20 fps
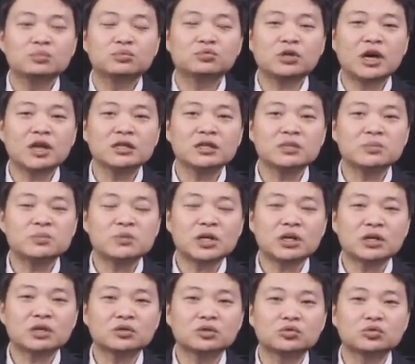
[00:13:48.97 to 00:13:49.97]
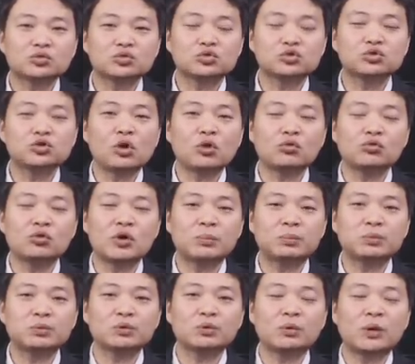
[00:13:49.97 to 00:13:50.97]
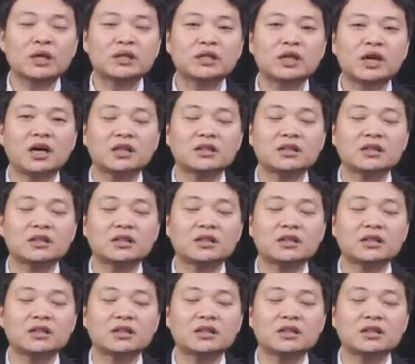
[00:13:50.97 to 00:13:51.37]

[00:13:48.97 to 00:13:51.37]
북한 입장에서도 주석궁 앞으로 왔다